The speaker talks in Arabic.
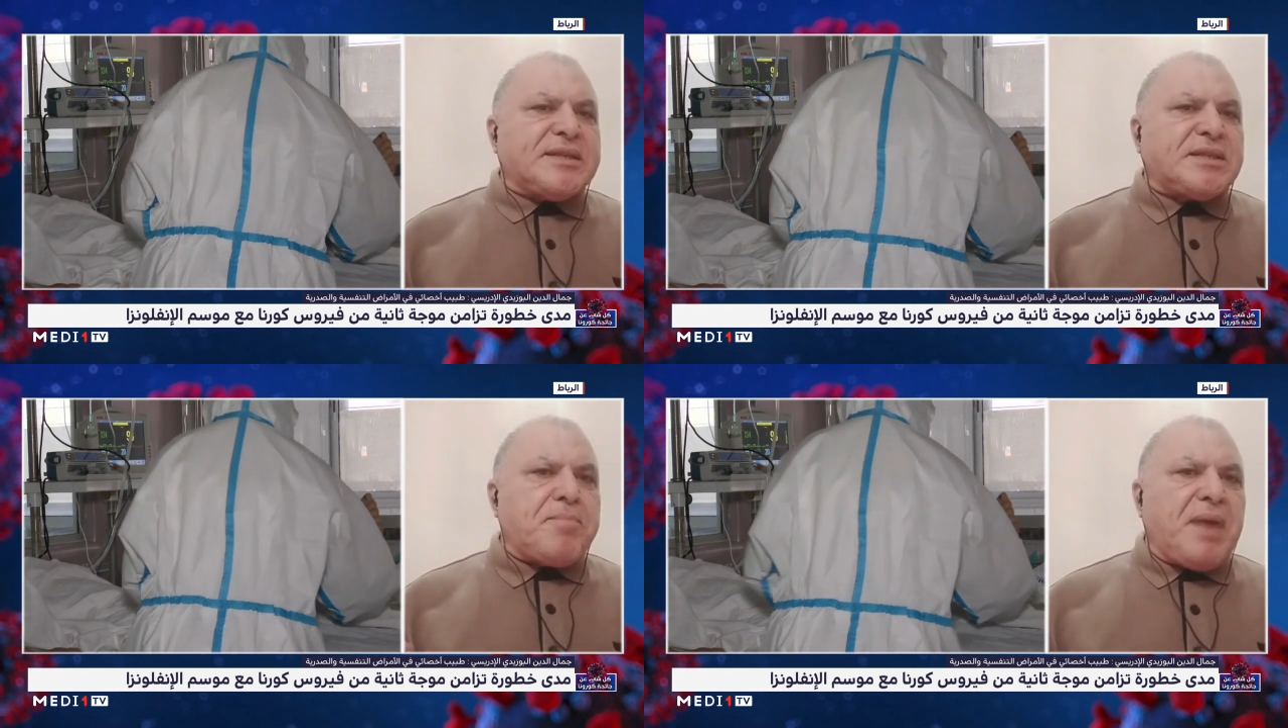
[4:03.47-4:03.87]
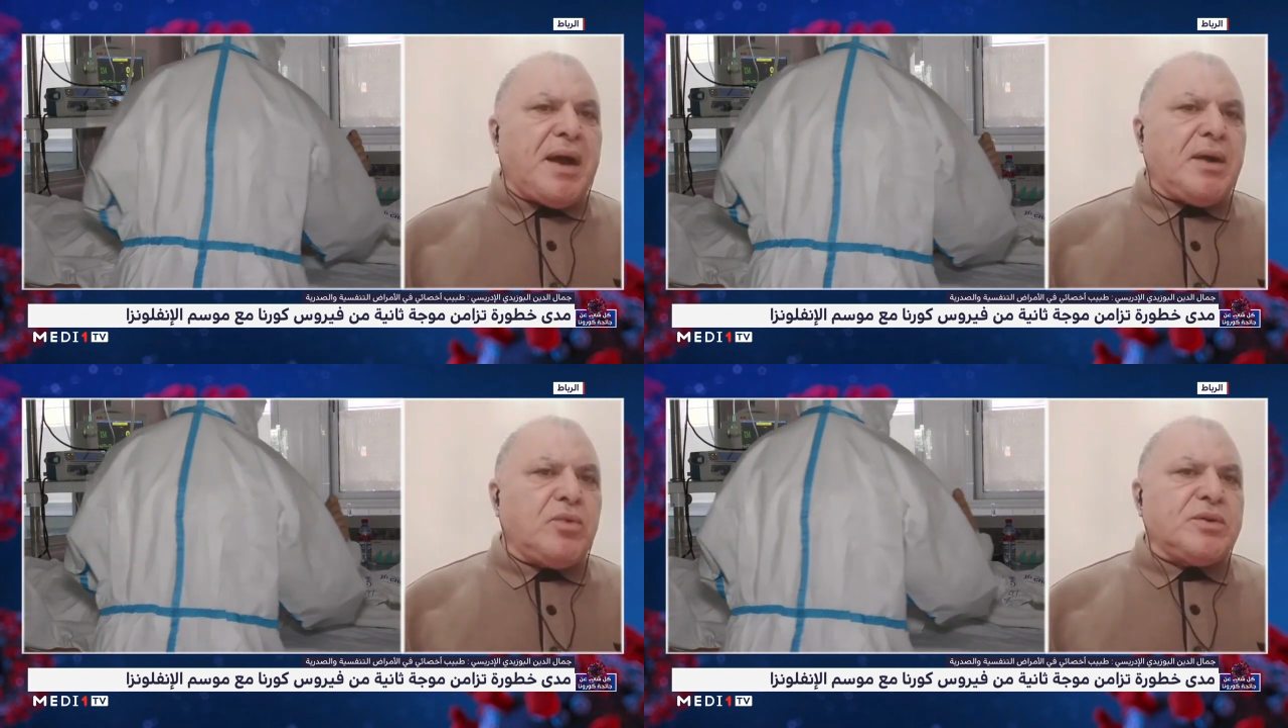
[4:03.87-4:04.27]
السامه
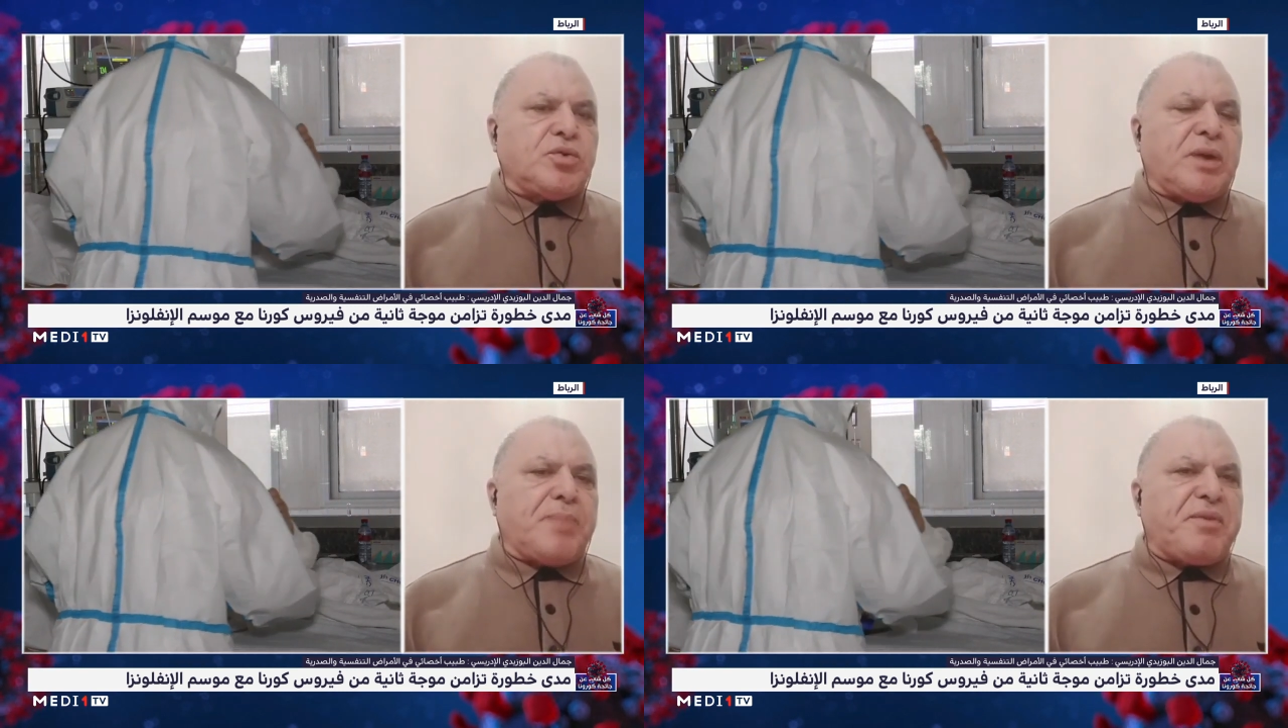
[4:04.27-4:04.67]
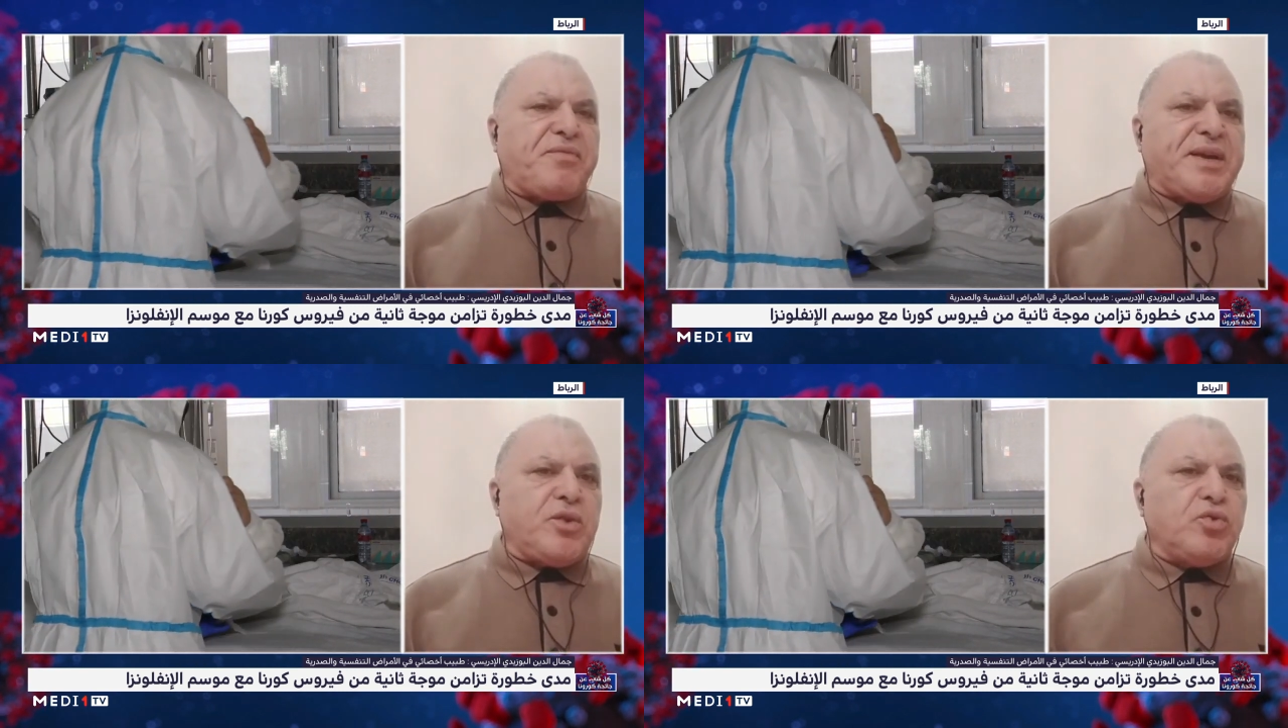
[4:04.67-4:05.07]
او سكون ابل
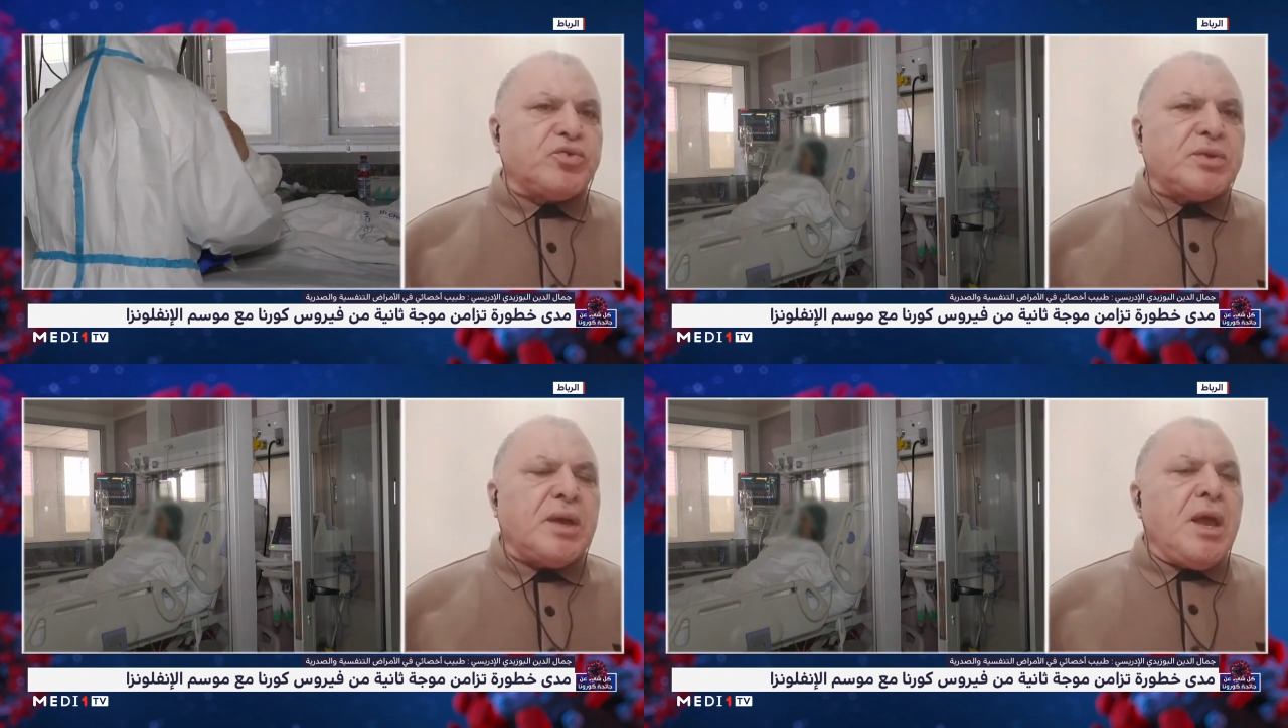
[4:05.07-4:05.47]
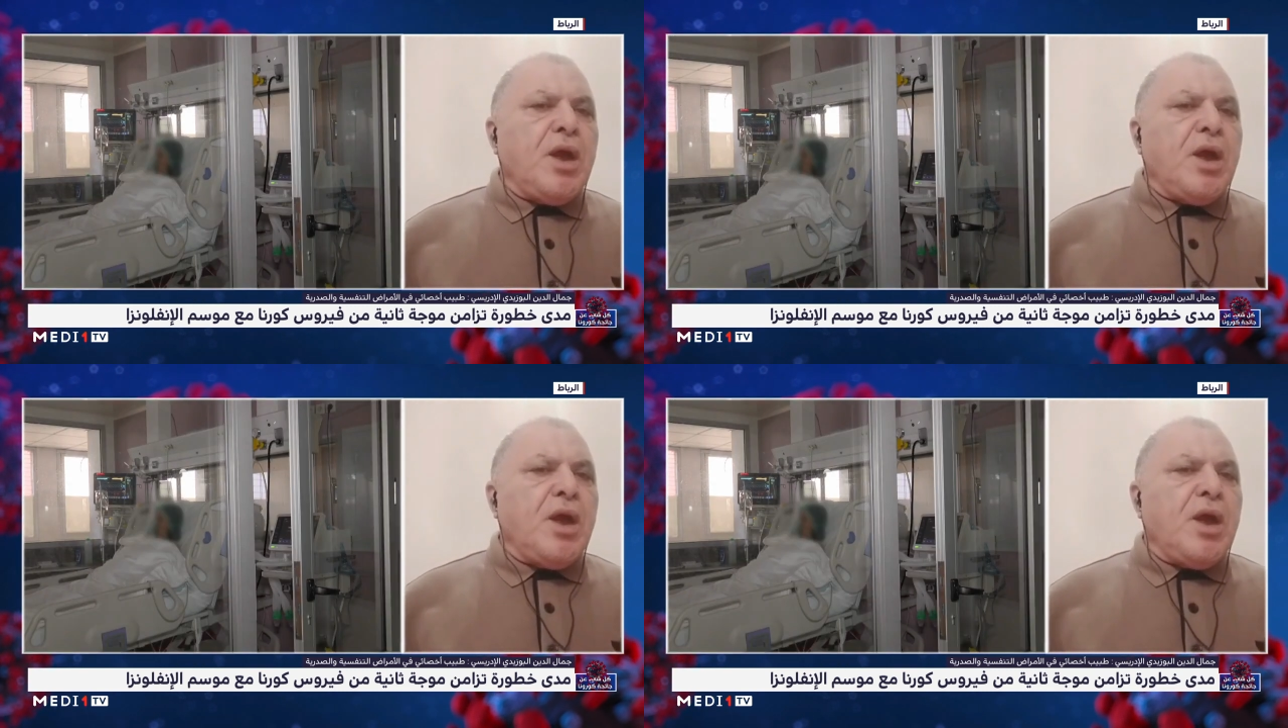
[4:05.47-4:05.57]
فيك نيوز